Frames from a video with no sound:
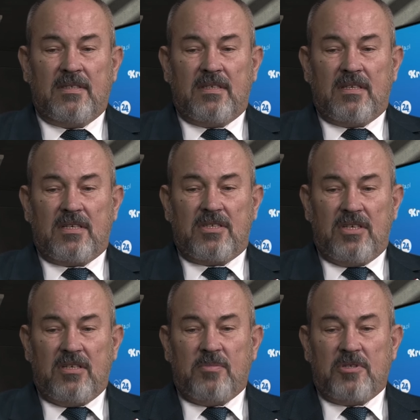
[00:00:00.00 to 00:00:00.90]

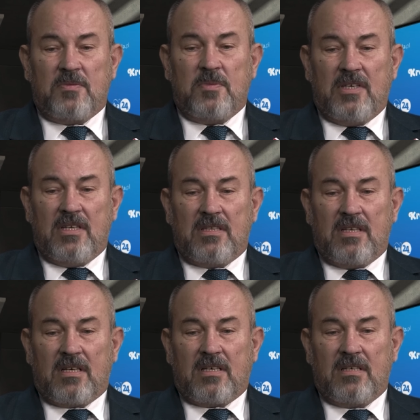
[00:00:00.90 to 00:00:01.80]
chcielibyśmy
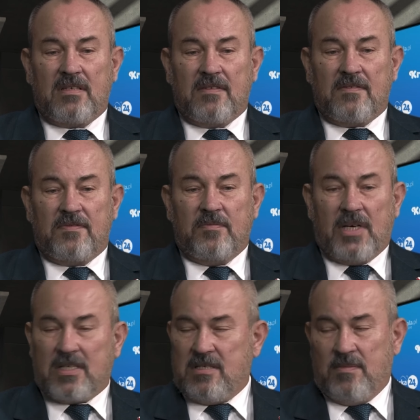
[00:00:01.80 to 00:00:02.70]
jednak w
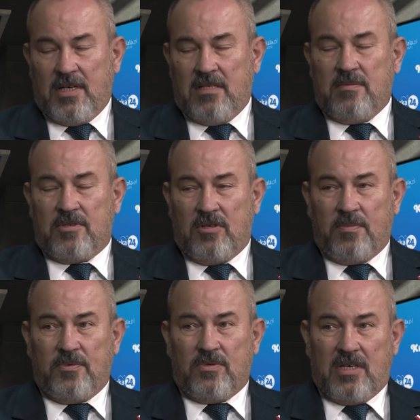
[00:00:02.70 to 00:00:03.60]
maksymalnym
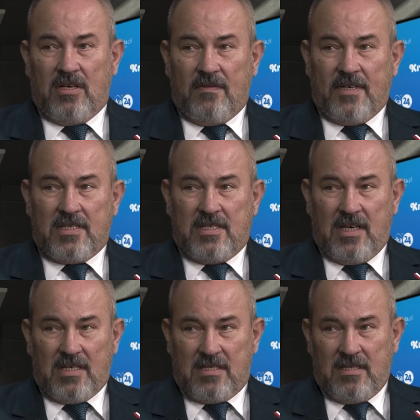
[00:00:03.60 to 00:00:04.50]
stopniu zachować
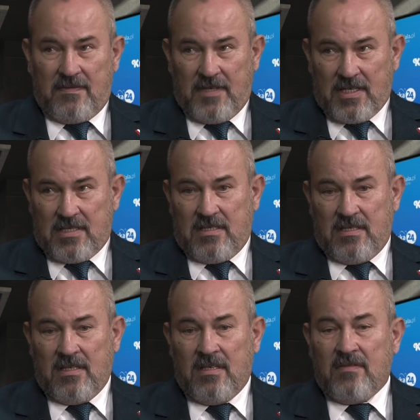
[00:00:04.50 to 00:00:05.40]
zjazdy i
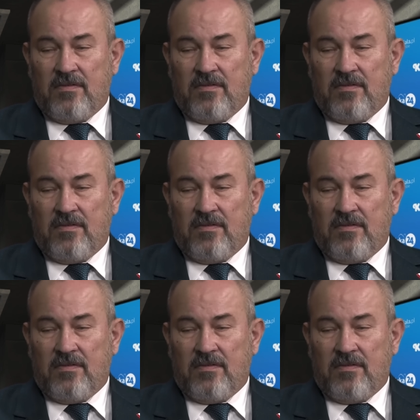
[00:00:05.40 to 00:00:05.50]
wjazdy w